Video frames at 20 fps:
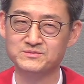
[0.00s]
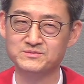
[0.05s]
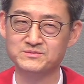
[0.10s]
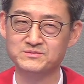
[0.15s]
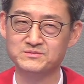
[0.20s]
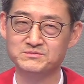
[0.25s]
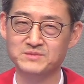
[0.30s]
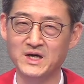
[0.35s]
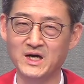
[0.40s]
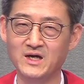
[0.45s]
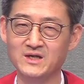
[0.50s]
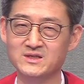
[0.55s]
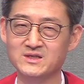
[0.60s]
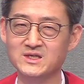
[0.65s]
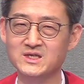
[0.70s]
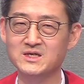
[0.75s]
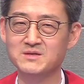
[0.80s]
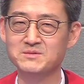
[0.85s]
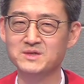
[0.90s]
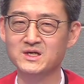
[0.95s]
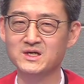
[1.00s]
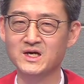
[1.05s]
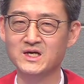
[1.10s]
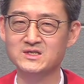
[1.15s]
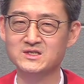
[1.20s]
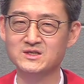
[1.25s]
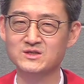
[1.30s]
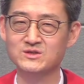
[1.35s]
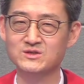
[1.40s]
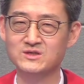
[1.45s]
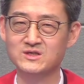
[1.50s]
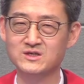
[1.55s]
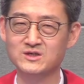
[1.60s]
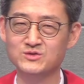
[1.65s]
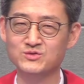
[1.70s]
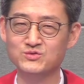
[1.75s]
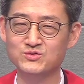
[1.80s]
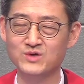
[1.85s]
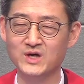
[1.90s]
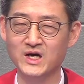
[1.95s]
많은 힘을 가진 그
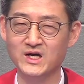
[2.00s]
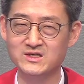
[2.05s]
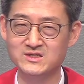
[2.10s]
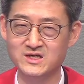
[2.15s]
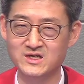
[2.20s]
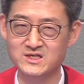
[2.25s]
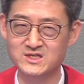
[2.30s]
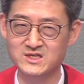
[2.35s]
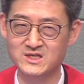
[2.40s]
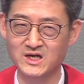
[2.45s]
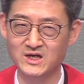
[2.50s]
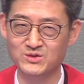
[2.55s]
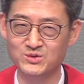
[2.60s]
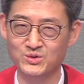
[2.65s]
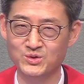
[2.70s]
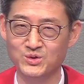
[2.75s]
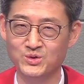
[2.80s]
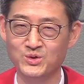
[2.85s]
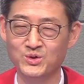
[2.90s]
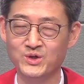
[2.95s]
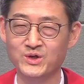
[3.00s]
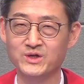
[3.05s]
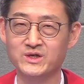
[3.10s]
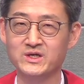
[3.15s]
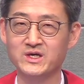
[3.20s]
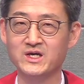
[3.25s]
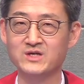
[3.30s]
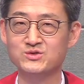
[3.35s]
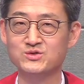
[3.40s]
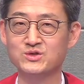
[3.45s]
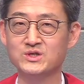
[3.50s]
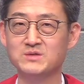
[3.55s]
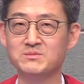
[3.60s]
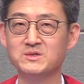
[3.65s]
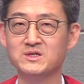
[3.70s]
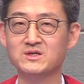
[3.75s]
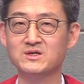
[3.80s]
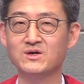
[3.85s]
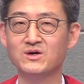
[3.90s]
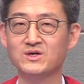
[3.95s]
누구가 있을지라도
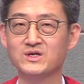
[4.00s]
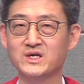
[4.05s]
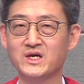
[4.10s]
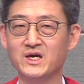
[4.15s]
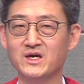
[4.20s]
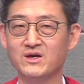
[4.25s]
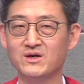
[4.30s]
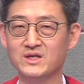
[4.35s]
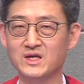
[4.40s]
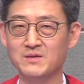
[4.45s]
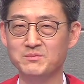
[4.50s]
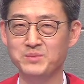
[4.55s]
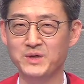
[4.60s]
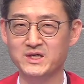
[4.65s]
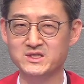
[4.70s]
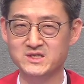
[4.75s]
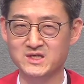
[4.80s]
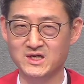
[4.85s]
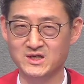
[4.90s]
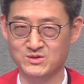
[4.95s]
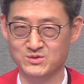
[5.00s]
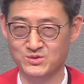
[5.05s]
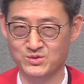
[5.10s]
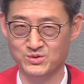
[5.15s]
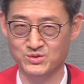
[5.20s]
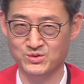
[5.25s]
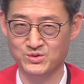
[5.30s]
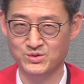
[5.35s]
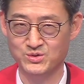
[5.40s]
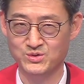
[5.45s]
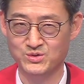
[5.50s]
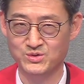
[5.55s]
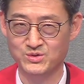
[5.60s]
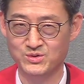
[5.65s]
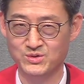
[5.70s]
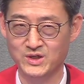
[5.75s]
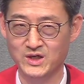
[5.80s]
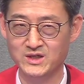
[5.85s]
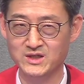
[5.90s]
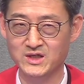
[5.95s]
예수님은 거기에 연합하지 않고
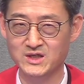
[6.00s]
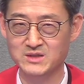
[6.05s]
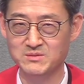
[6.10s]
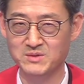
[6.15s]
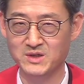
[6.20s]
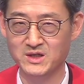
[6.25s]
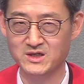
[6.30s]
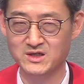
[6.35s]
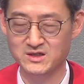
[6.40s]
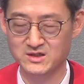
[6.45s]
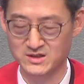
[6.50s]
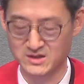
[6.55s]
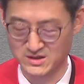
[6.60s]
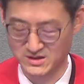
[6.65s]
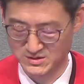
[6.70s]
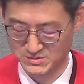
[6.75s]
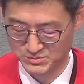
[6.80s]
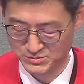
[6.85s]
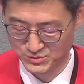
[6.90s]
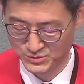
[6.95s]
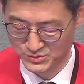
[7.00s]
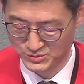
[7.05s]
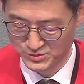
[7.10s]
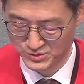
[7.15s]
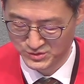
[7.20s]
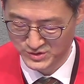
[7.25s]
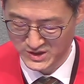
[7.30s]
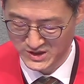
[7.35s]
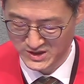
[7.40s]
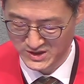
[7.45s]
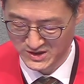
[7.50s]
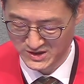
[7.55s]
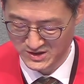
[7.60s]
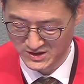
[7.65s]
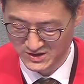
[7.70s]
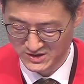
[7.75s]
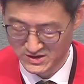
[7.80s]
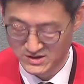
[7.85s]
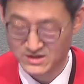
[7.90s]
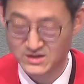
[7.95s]
하나님의 길을 묵묵히
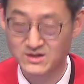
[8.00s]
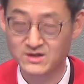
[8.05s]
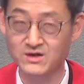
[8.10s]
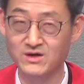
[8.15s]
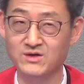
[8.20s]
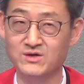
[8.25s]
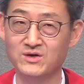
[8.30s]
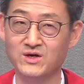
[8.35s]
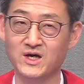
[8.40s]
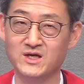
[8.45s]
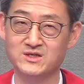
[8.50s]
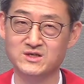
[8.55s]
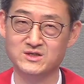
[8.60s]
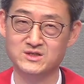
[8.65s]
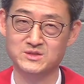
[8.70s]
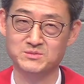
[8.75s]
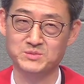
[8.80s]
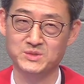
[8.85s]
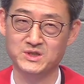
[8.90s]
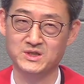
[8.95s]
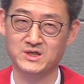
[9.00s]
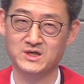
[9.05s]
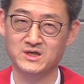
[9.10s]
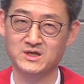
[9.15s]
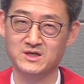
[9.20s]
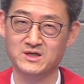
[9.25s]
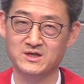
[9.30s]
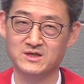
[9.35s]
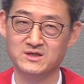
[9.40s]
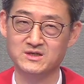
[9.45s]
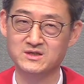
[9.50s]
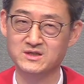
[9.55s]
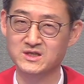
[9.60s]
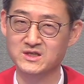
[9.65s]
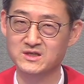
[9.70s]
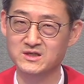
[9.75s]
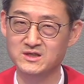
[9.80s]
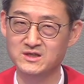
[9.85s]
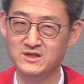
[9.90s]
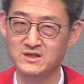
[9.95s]
걸어가셨습니다. 그
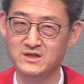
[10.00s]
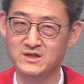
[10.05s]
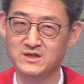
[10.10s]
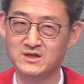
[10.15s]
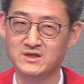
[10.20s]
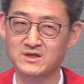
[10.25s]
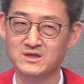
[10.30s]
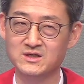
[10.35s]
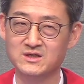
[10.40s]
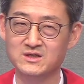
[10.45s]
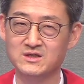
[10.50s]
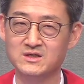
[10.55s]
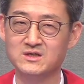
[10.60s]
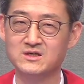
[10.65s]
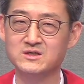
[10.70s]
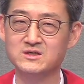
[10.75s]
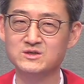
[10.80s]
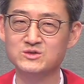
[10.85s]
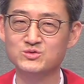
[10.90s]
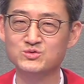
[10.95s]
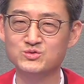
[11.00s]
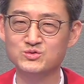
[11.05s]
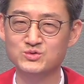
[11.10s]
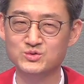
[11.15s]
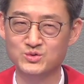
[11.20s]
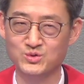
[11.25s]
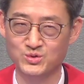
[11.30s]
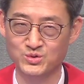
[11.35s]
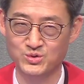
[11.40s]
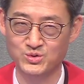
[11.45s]
길을 그 누구도